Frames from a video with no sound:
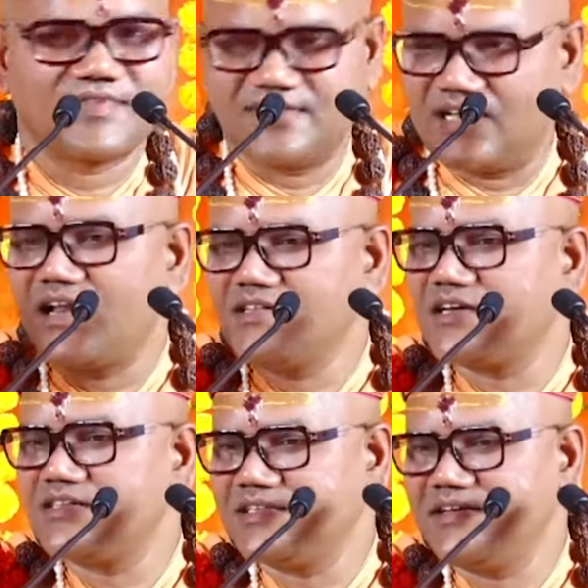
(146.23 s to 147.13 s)
जानना
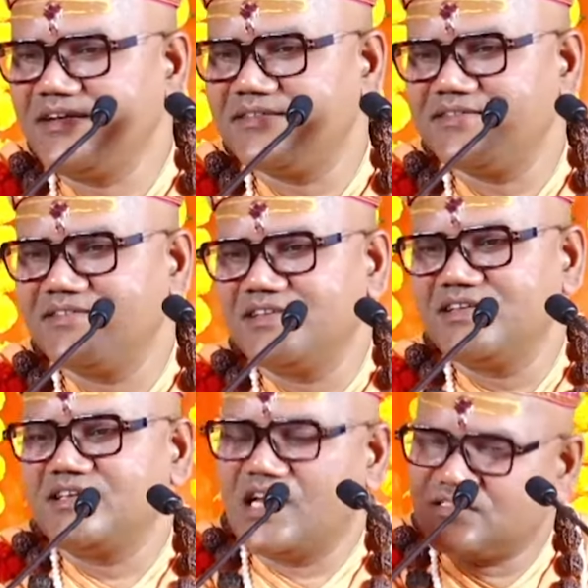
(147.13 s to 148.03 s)
चाहते हैं ना
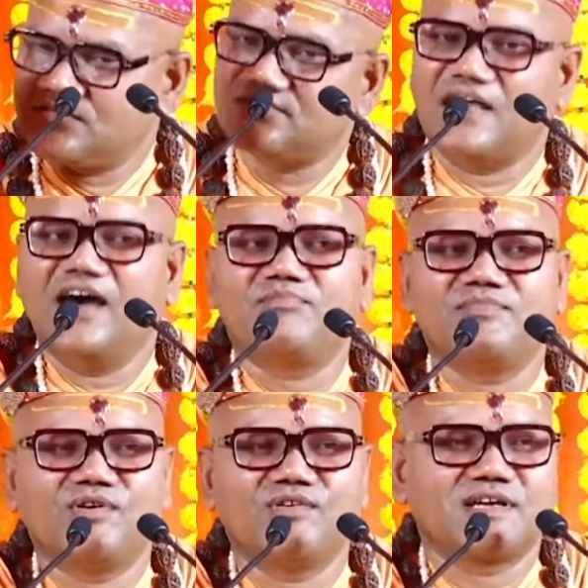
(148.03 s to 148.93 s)
यस आप
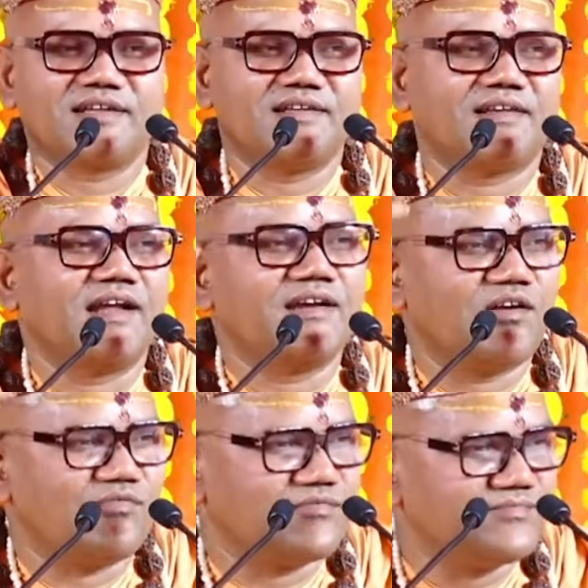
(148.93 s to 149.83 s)
नोट करिए राइट
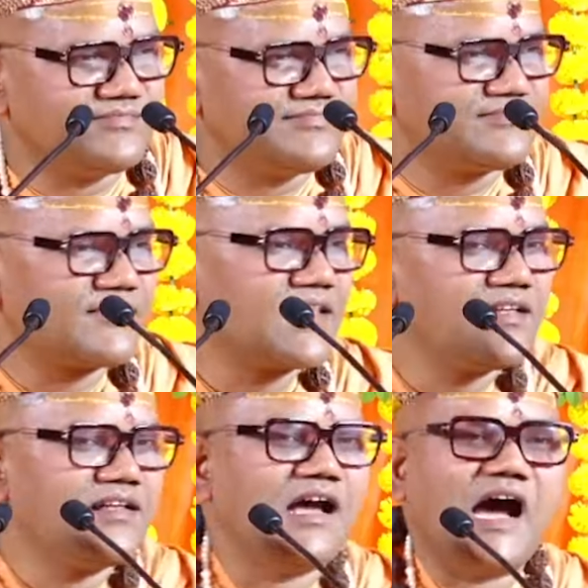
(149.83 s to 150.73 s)
डाउन
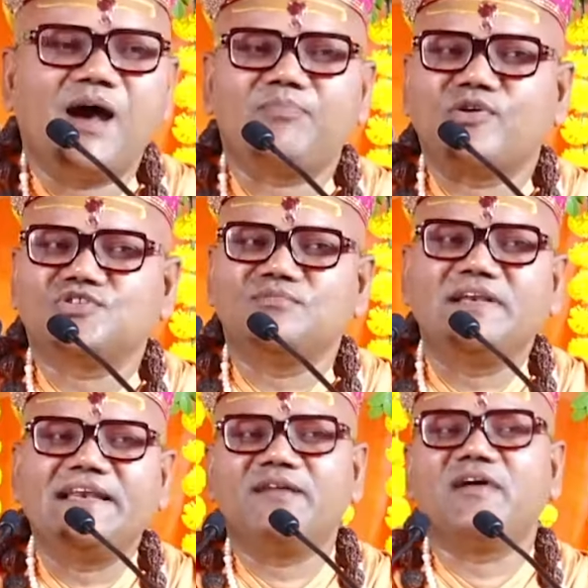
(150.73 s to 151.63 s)
आपको जो
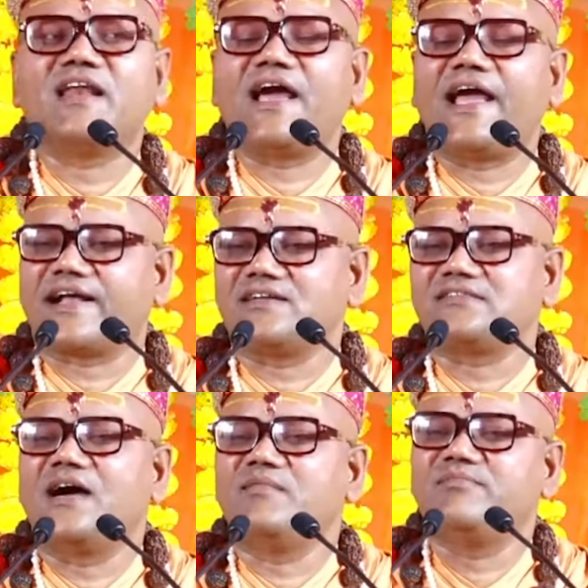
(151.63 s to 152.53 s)
मिलने वाला है कथा में